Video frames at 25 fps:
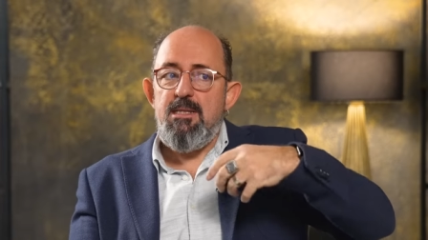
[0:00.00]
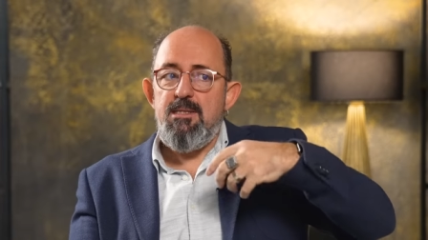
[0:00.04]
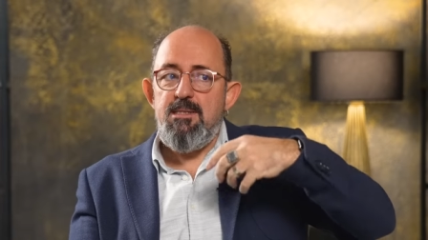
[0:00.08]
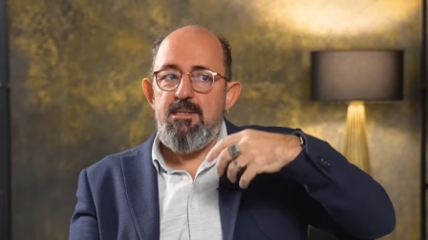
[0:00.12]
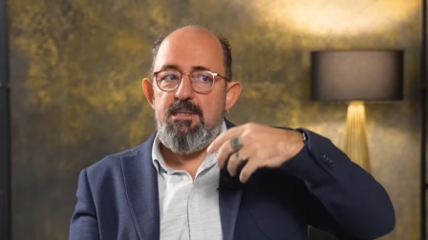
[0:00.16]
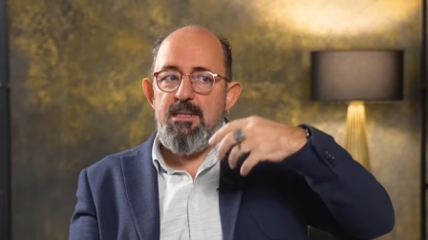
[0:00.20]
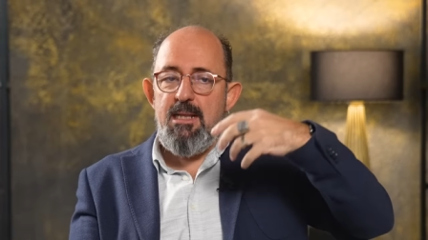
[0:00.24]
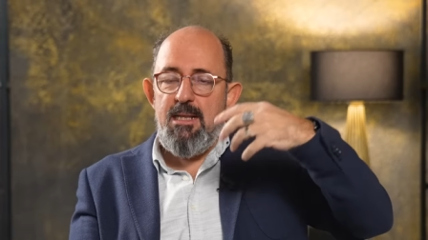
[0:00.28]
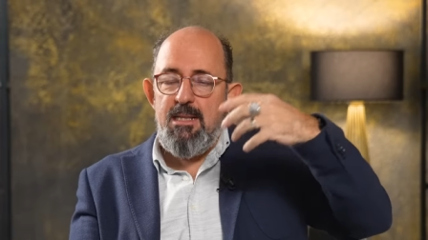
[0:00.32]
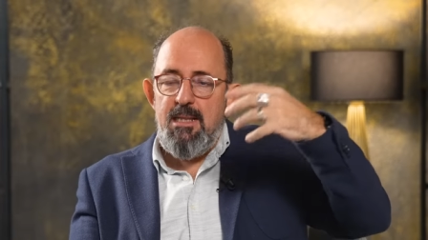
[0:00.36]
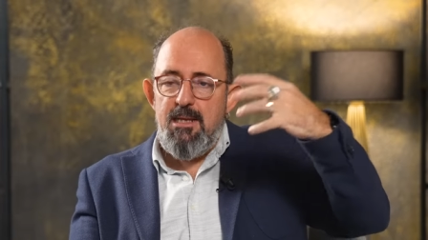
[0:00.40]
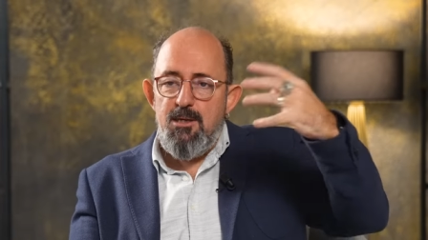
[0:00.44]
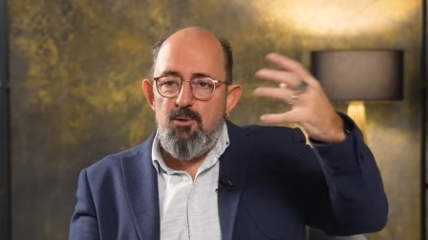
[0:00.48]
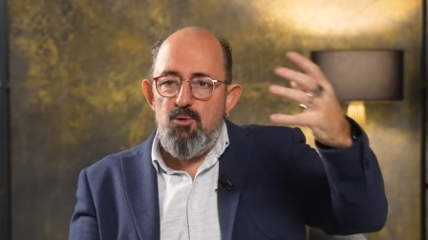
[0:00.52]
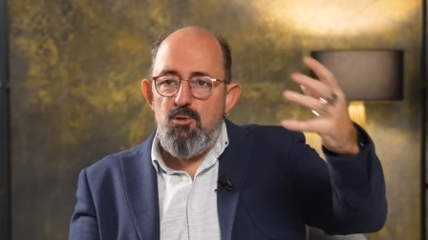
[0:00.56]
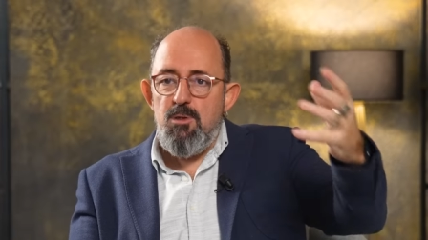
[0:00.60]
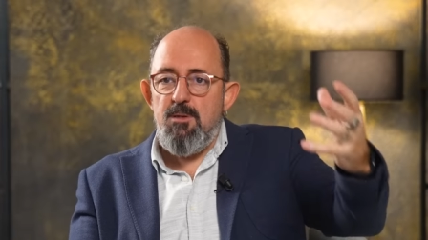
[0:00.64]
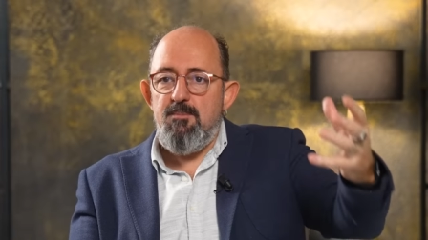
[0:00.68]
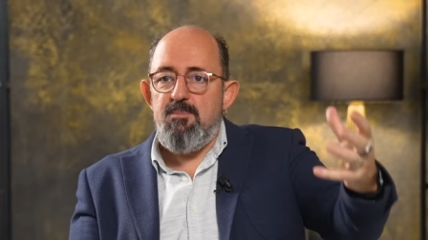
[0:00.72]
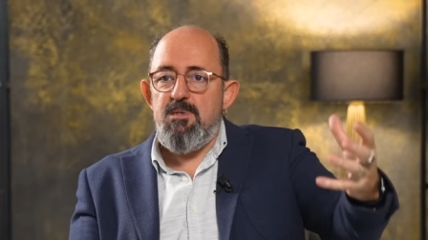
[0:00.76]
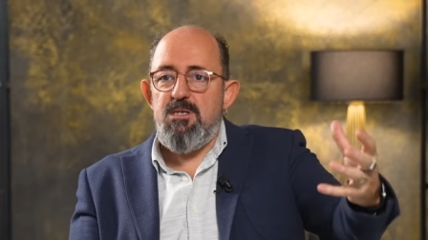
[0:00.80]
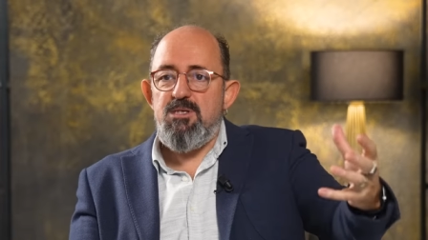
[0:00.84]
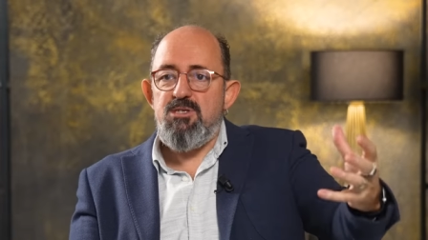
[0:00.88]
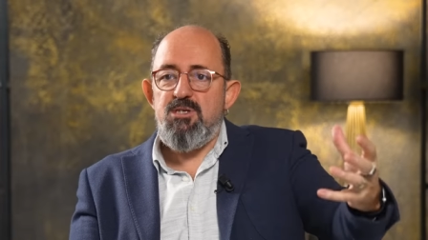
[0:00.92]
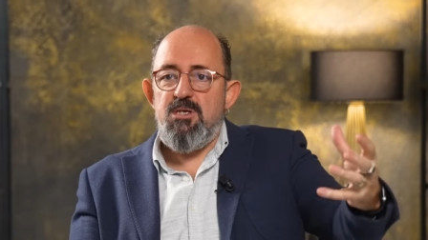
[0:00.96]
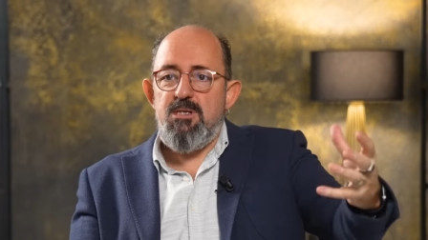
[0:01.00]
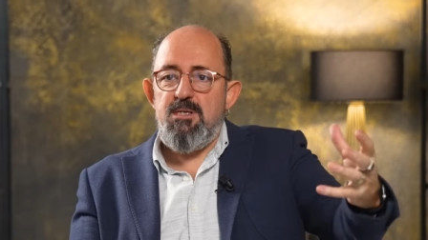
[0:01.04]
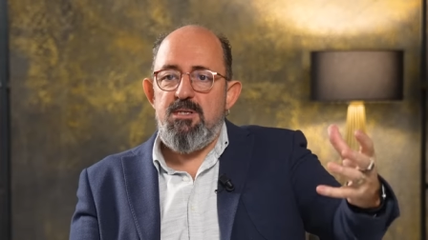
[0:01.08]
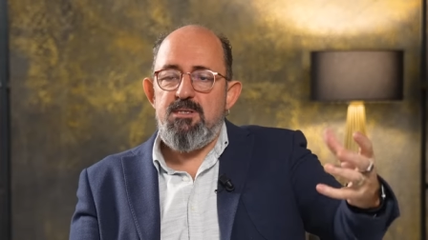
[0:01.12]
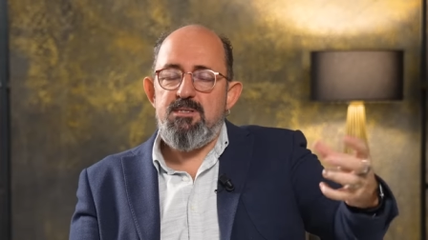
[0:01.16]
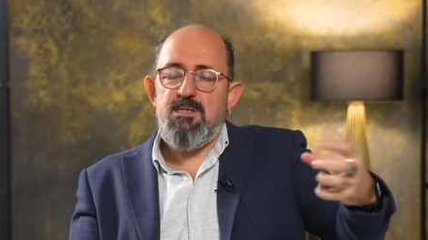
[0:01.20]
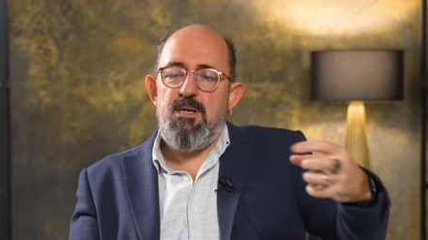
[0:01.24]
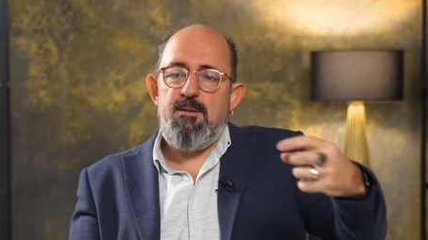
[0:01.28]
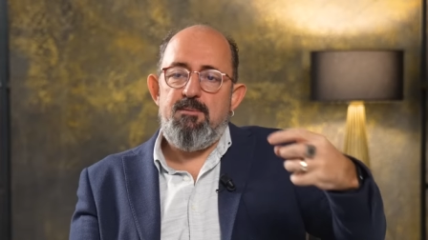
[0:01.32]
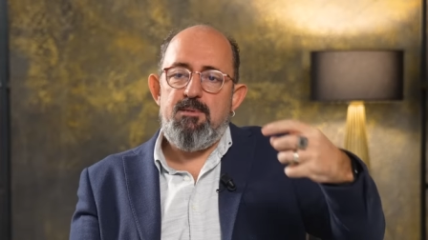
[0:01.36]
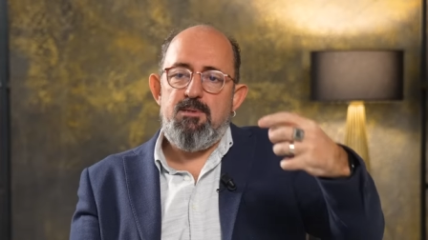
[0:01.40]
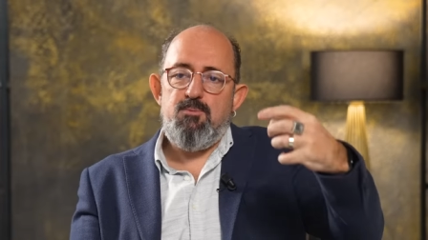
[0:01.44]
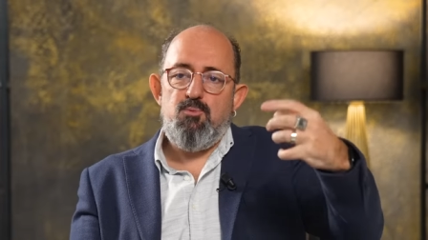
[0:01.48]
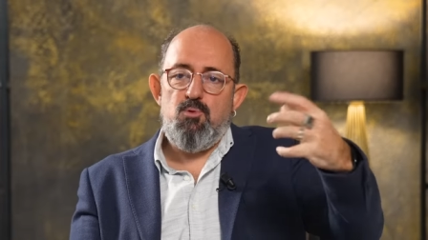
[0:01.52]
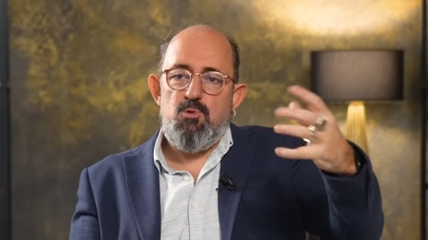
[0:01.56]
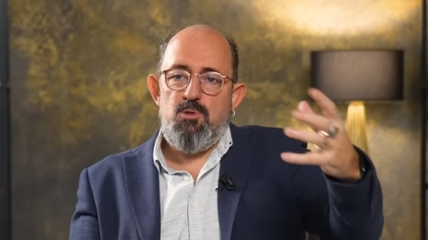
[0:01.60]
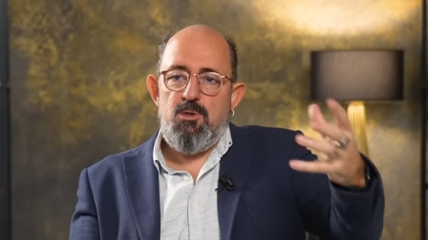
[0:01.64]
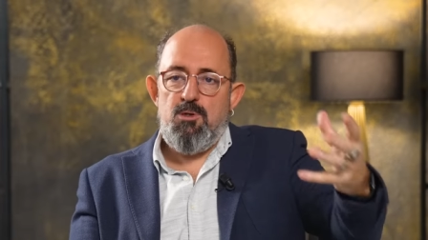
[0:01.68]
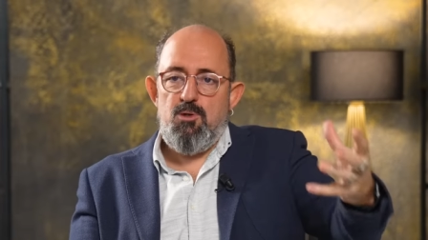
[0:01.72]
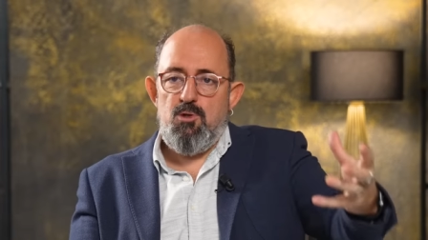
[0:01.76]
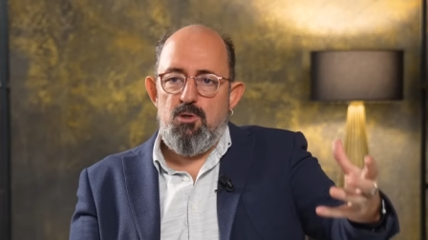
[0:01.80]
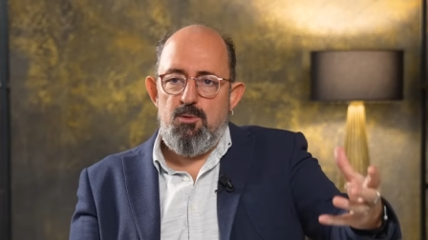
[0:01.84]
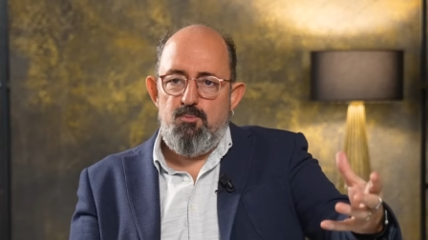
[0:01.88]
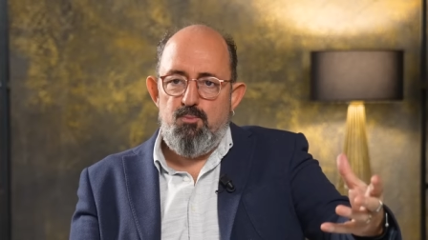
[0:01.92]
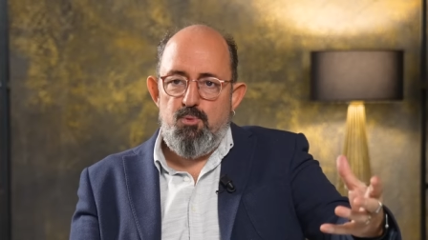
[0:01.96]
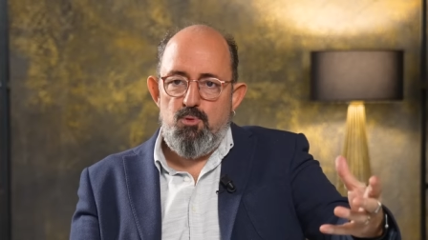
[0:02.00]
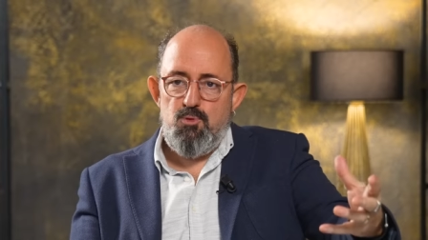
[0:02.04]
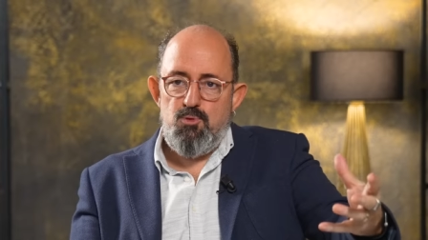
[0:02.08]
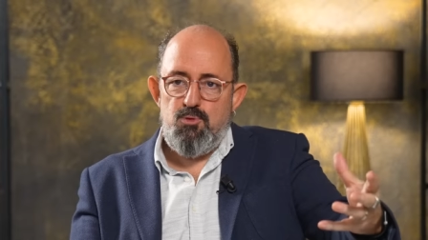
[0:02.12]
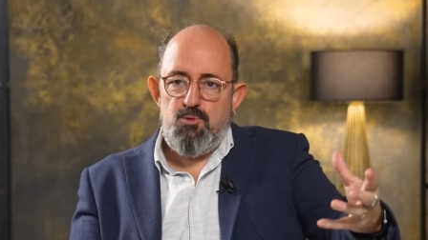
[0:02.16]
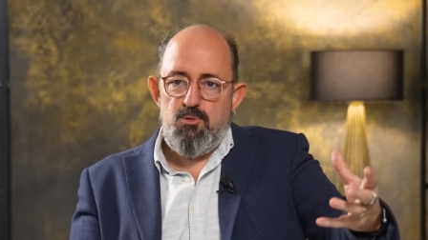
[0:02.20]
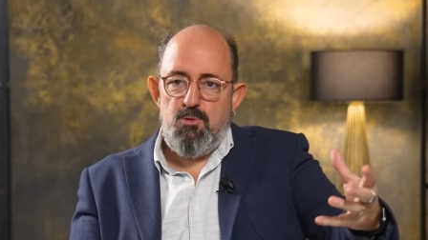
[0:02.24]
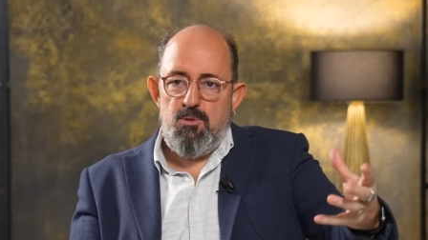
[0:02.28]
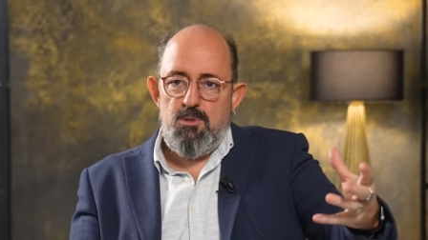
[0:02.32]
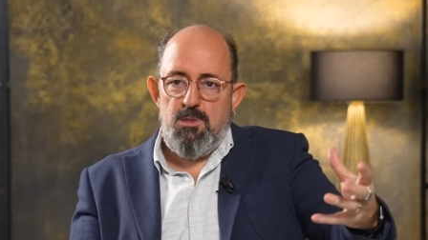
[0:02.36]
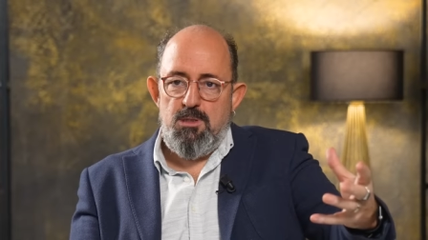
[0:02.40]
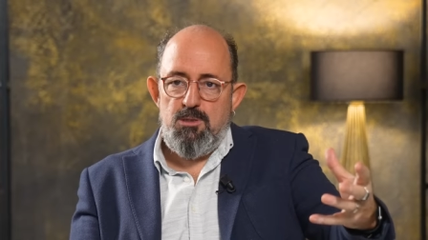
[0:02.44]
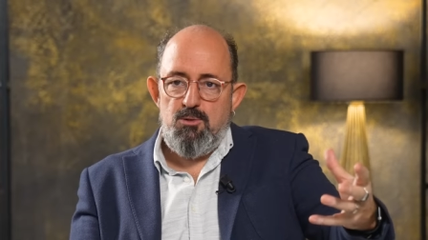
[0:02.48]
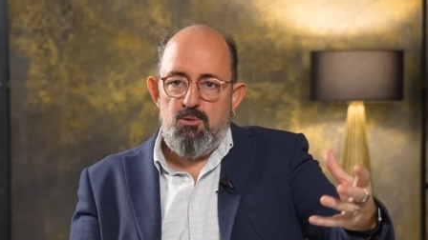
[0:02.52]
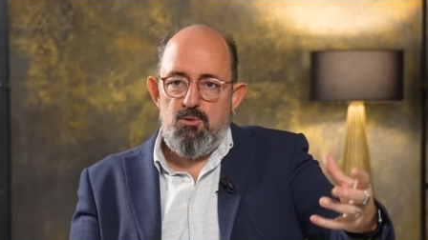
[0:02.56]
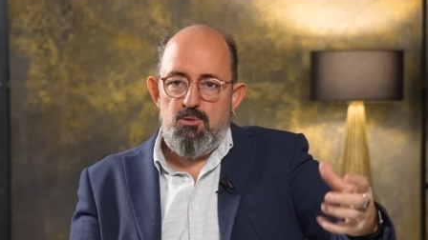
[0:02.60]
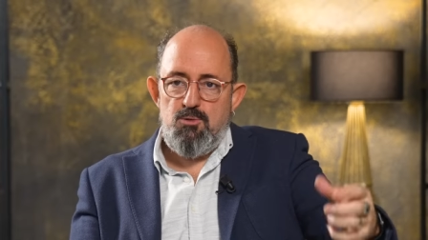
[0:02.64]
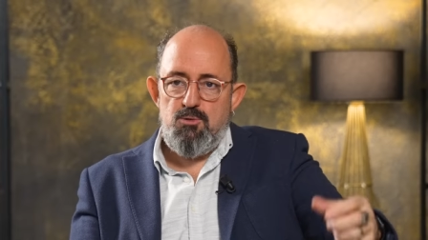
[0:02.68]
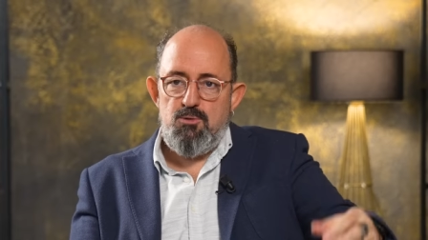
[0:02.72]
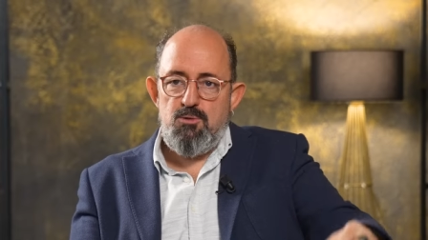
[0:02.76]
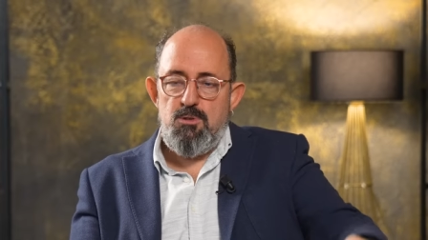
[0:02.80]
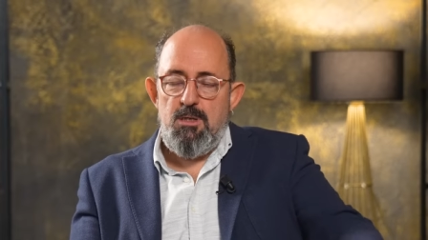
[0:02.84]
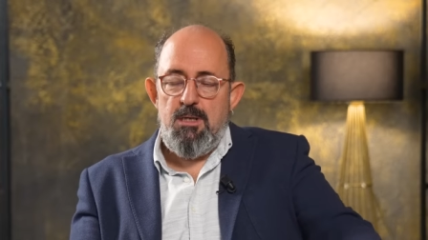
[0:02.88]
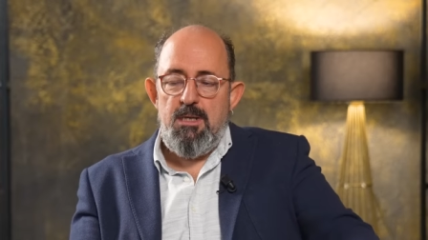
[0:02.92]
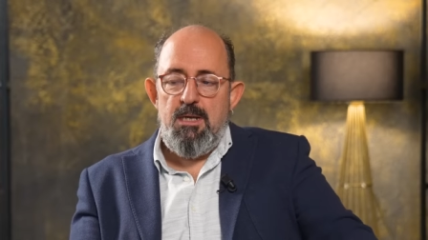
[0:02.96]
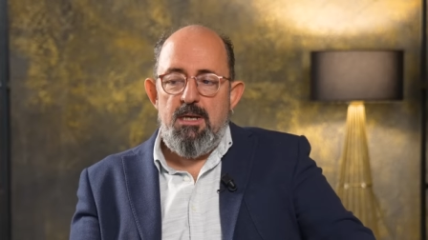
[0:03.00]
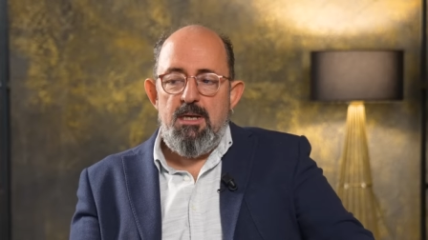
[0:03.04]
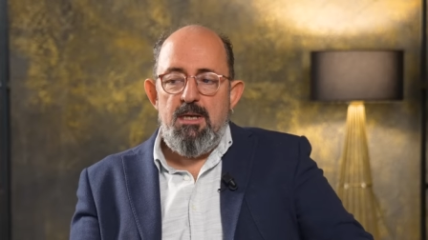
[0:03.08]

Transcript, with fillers: neler olabileceğini hesap edip ona göre pozisyon alıyoruz.